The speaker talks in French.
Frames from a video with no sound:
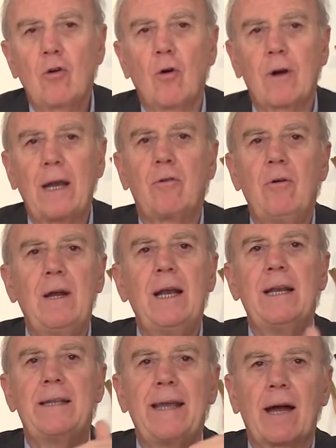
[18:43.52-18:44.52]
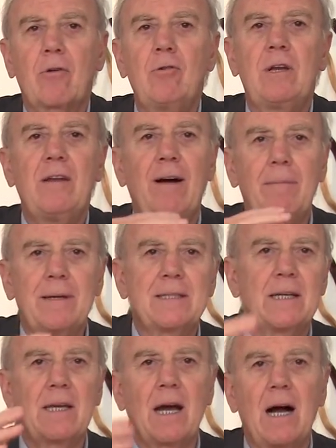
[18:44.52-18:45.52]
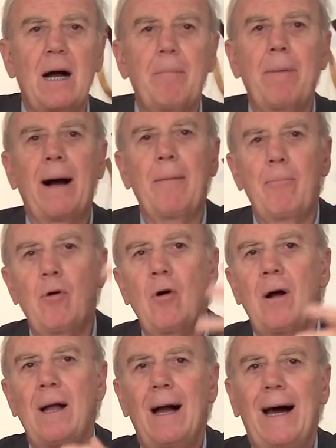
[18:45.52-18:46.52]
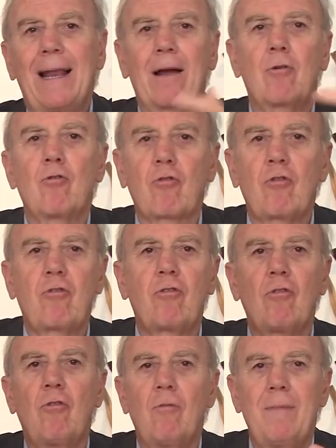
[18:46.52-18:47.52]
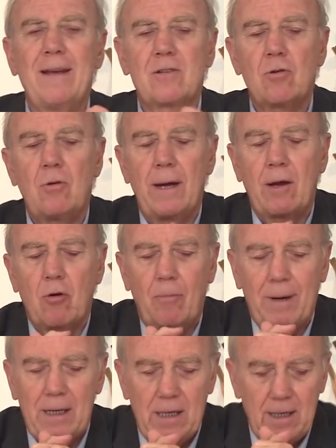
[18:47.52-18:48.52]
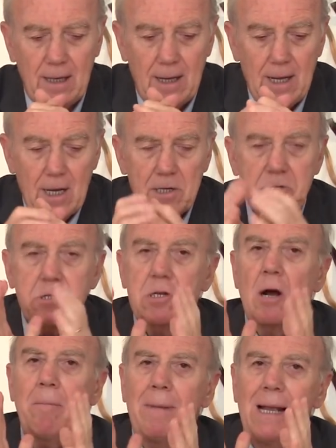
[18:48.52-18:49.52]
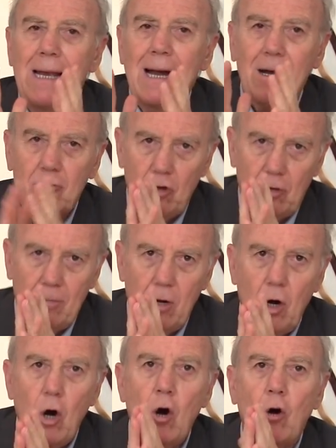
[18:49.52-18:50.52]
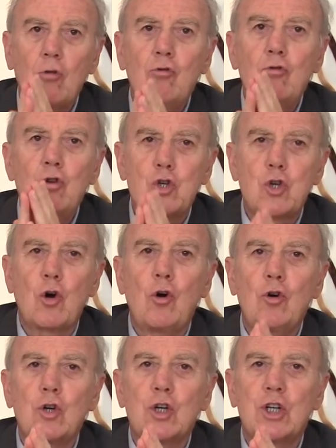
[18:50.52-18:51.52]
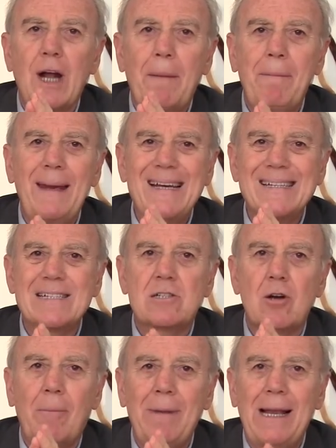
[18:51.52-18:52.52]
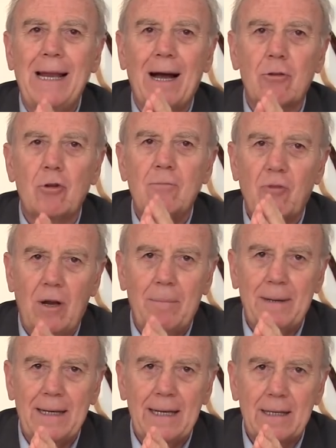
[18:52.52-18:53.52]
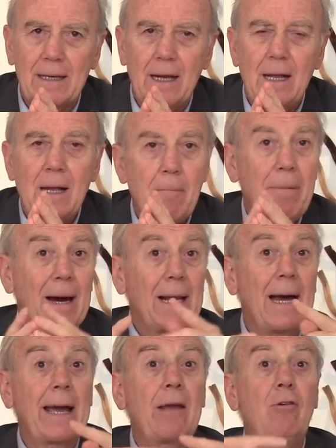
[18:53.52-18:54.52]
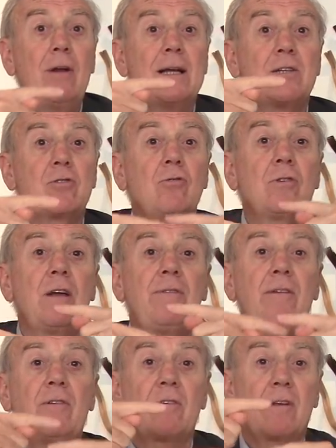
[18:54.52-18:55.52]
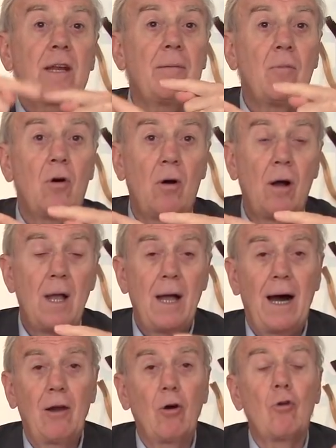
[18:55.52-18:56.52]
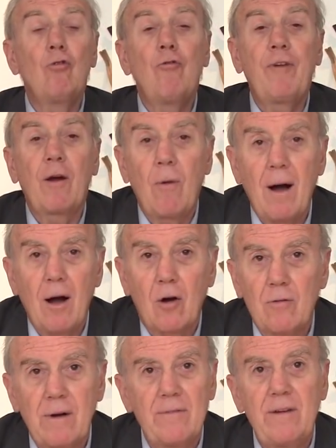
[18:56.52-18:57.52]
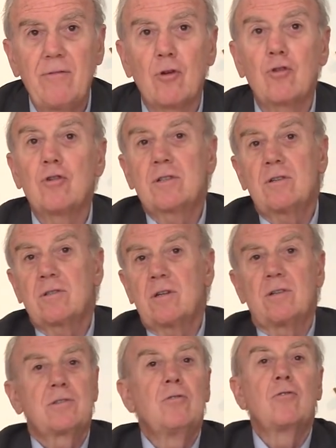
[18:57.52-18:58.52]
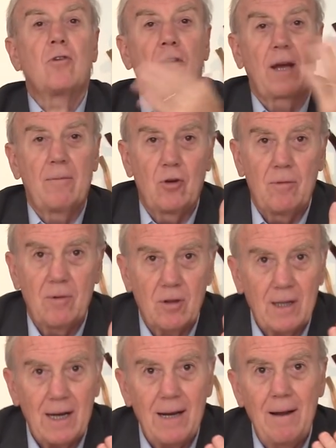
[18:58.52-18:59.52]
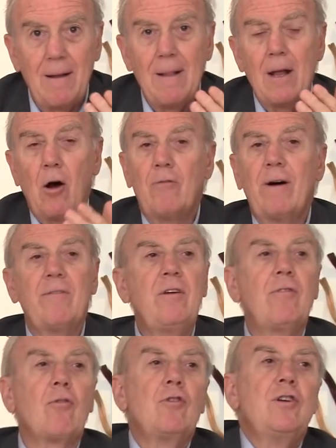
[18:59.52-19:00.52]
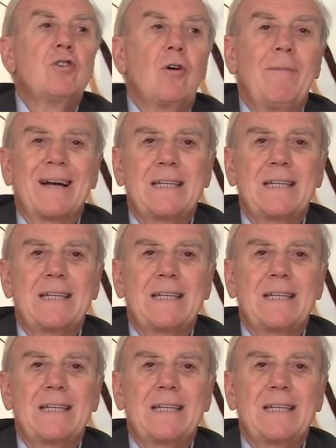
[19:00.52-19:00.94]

qui ont calculé les terres cultivables, etc., par rapport à la construction, aux maisons et compagnie. 100 milliards d'hommes. Or, nous ne serons jamais 100 milliards d'hommes sur la planète par la régulation des vivants et des morts. Alors on nous fait croire qu'on va vivre 200 ans, c'est une connerie monumentale, on va vivre disons